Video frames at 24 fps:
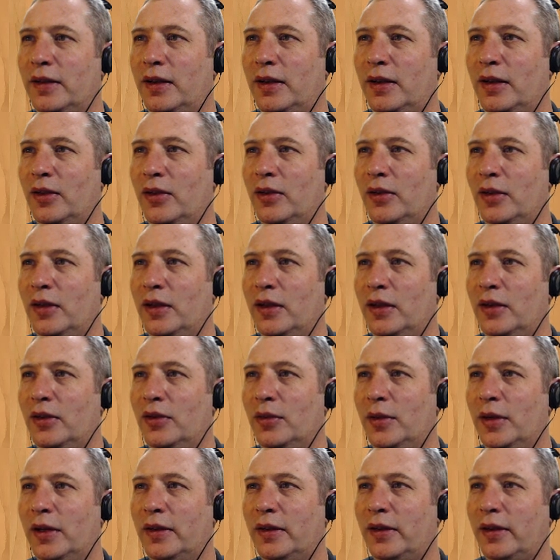este lado y
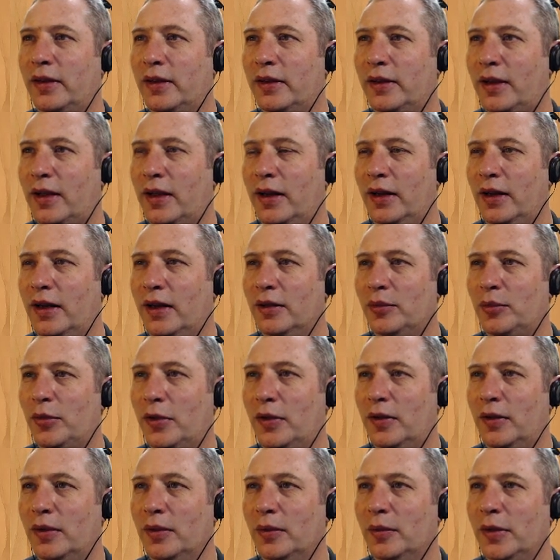subir esas escaleras
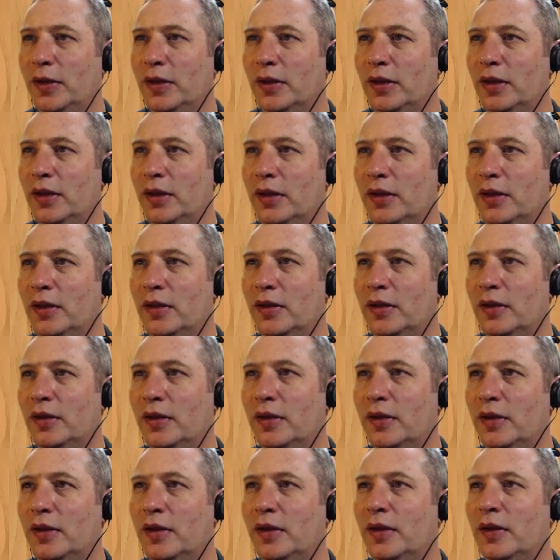probablemente.
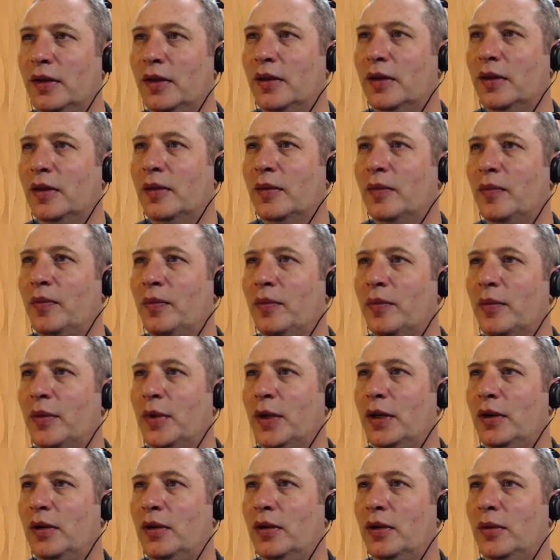
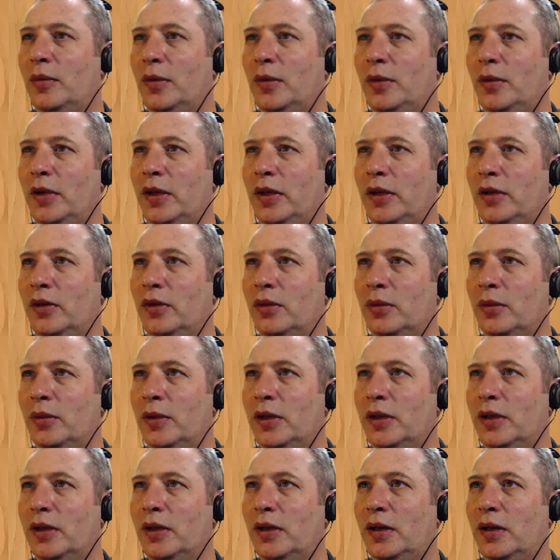Pero ¿cómo voy a
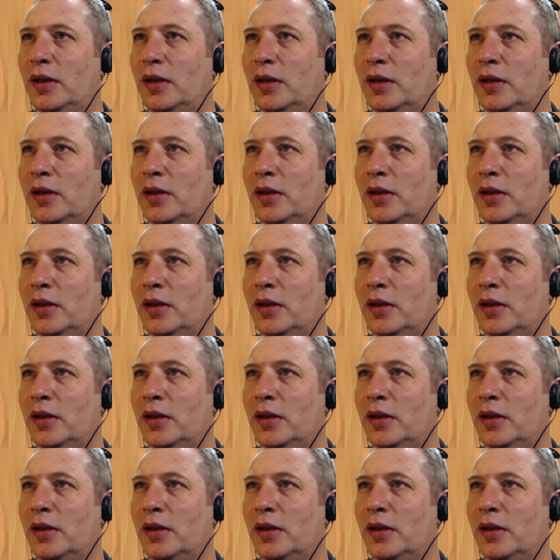subir?